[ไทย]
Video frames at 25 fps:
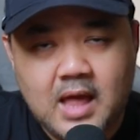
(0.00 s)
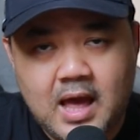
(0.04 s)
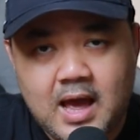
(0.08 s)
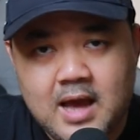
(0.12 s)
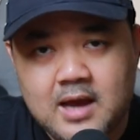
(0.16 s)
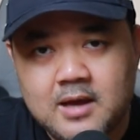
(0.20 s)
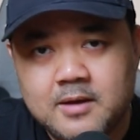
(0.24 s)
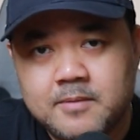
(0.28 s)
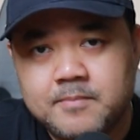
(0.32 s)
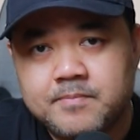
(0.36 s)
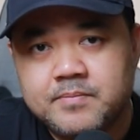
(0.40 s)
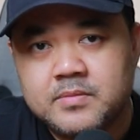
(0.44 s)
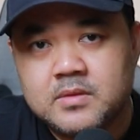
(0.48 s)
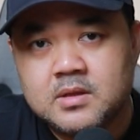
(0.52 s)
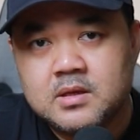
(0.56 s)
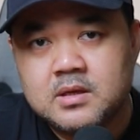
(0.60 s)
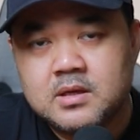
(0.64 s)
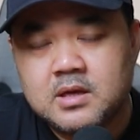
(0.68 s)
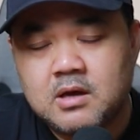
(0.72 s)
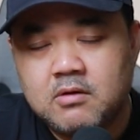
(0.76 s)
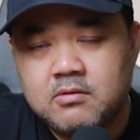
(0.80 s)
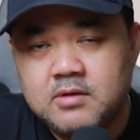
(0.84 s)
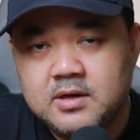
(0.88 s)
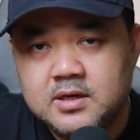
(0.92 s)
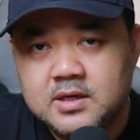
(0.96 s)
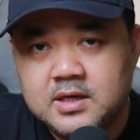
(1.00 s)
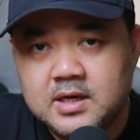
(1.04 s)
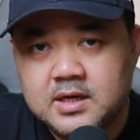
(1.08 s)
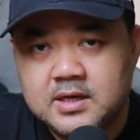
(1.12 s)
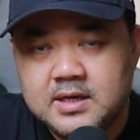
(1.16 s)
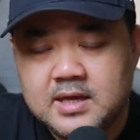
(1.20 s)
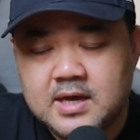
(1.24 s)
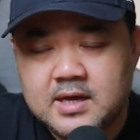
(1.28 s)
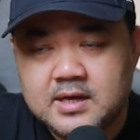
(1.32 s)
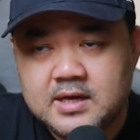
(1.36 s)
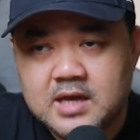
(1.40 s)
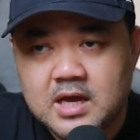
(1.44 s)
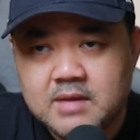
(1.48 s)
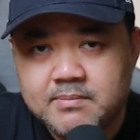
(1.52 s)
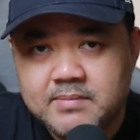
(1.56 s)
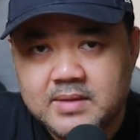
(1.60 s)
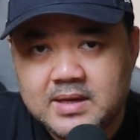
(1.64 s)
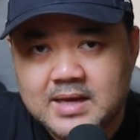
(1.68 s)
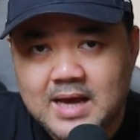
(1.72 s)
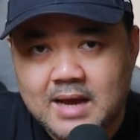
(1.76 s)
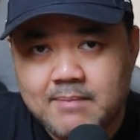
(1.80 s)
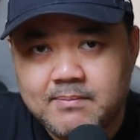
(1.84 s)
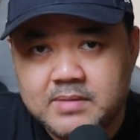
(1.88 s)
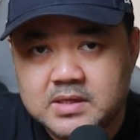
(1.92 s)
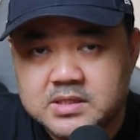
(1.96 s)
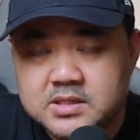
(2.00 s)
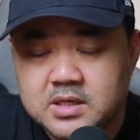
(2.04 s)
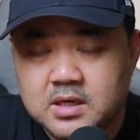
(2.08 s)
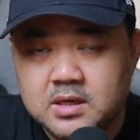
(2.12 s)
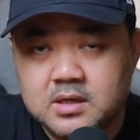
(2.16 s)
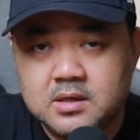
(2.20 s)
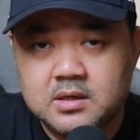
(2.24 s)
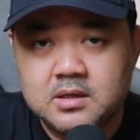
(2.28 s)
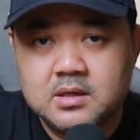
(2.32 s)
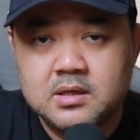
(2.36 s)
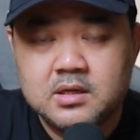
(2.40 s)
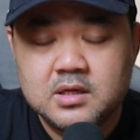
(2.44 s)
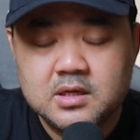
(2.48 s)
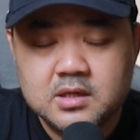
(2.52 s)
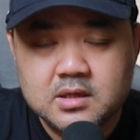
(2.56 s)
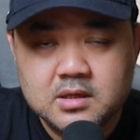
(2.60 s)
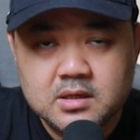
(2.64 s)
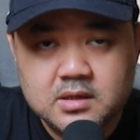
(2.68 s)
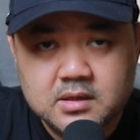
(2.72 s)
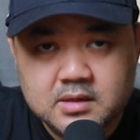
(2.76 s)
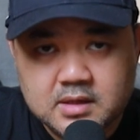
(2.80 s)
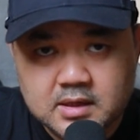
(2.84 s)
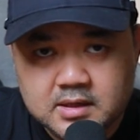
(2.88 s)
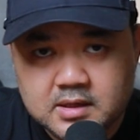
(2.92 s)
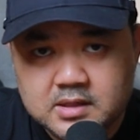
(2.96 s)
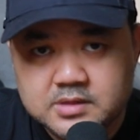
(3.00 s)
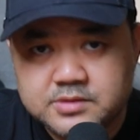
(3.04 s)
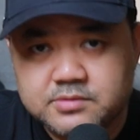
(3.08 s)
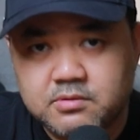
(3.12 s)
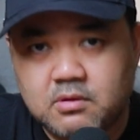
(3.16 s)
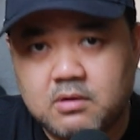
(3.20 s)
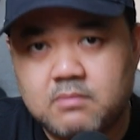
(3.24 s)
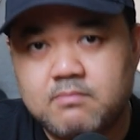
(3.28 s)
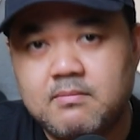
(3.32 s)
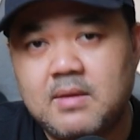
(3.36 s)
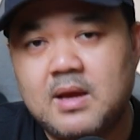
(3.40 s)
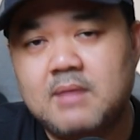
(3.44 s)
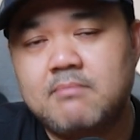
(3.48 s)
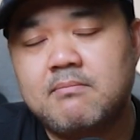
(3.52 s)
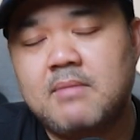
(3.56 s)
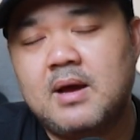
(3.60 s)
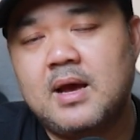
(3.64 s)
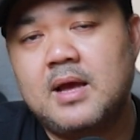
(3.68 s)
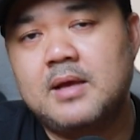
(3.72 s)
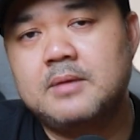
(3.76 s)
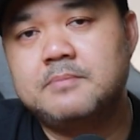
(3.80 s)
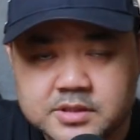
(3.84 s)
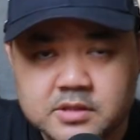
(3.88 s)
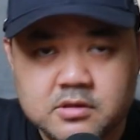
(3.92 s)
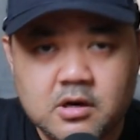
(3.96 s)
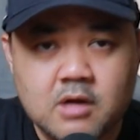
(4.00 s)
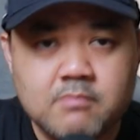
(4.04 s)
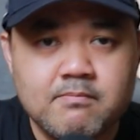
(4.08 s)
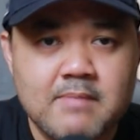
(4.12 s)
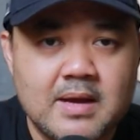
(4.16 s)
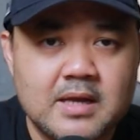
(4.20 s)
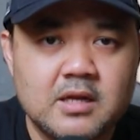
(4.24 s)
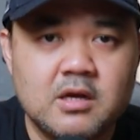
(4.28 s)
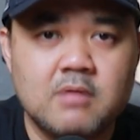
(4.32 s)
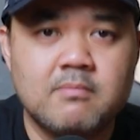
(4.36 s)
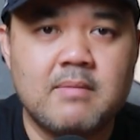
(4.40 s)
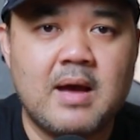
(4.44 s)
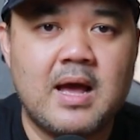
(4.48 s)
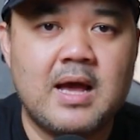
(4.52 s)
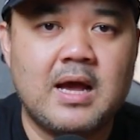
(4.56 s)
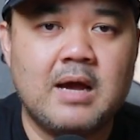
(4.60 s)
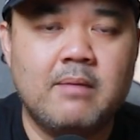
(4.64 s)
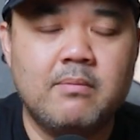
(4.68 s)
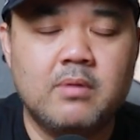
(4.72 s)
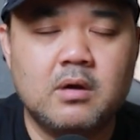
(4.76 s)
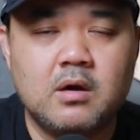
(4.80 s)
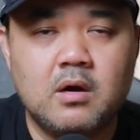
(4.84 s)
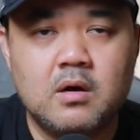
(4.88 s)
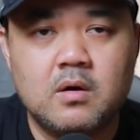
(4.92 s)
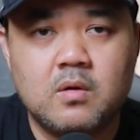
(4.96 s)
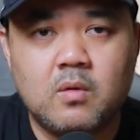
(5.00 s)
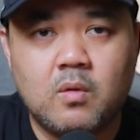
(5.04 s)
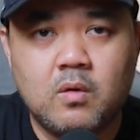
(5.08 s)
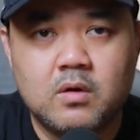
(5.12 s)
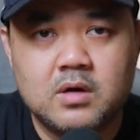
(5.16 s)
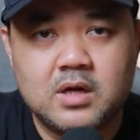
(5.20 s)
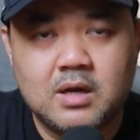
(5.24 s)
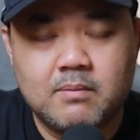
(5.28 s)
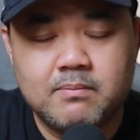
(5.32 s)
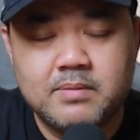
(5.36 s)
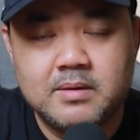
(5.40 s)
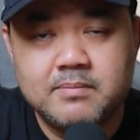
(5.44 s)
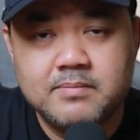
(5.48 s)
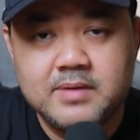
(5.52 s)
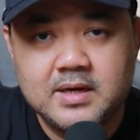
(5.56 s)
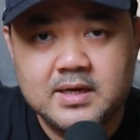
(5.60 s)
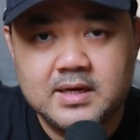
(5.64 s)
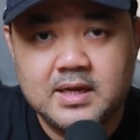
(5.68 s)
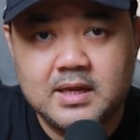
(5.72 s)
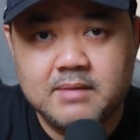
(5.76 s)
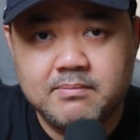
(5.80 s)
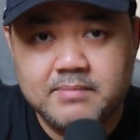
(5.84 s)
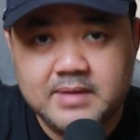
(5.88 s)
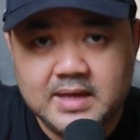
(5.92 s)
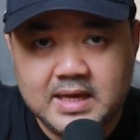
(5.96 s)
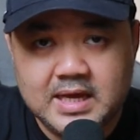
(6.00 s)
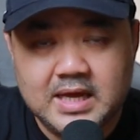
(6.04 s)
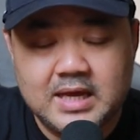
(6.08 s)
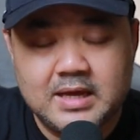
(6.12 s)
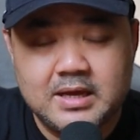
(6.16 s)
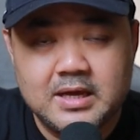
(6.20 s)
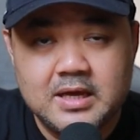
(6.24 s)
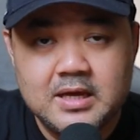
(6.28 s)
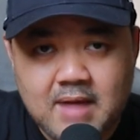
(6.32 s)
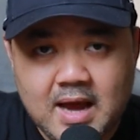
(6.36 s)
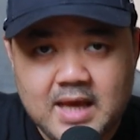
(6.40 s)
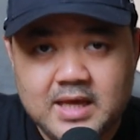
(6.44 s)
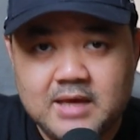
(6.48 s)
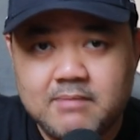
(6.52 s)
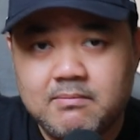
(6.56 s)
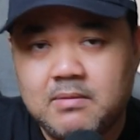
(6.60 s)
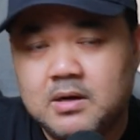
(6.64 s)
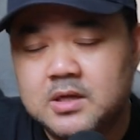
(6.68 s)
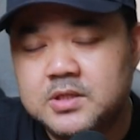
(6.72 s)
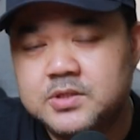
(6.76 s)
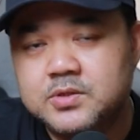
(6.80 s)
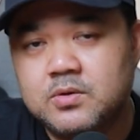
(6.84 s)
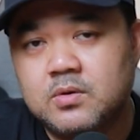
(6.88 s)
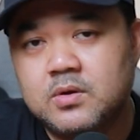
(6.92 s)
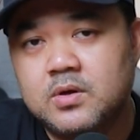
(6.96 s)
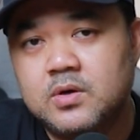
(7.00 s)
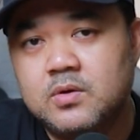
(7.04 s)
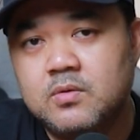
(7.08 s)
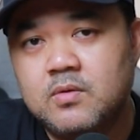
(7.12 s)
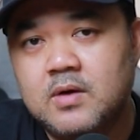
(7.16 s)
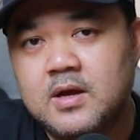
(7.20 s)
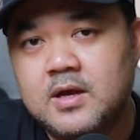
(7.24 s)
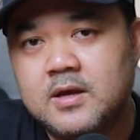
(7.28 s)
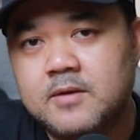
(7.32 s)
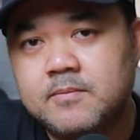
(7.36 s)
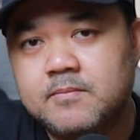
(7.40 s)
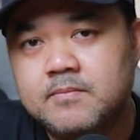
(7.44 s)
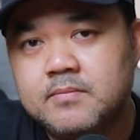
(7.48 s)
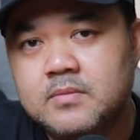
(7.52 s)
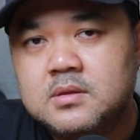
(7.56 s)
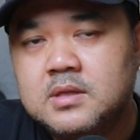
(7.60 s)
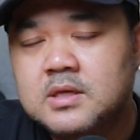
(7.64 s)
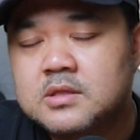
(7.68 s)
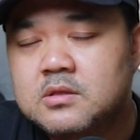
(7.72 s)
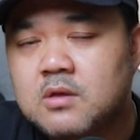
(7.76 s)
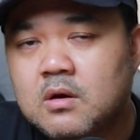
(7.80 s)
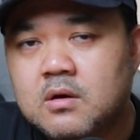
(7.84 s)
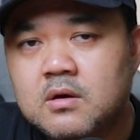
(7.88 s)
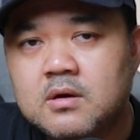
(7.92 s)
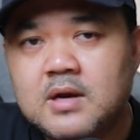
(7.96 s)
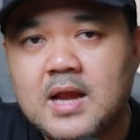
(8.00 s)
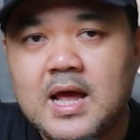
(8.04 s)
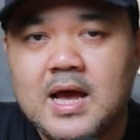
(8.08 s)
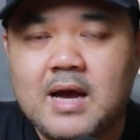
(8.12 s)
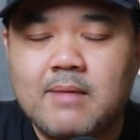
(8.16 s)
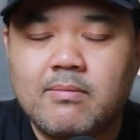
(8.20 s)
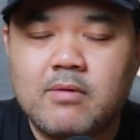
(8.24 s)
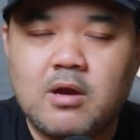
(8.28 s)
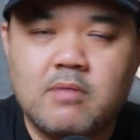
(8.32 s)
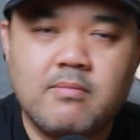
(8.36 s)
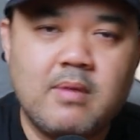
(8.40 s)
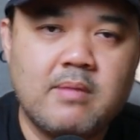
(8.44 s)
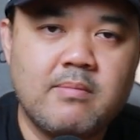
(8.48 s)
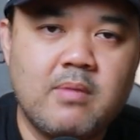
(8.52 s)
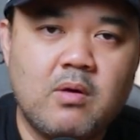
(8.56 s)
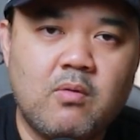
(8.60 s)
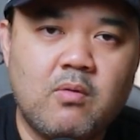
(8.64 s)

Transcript: ทางเกาหลีเหนือเนี่ยได้มีการไปเชิญเดนนิสโรดแมน มา ซึ่งโรดแมน ก็มาครับ แล้วก็ ขน กับ เพื่อนๆ NBA มาอีกบางส่วนด้วย ในตอนแรก ครับโรดแม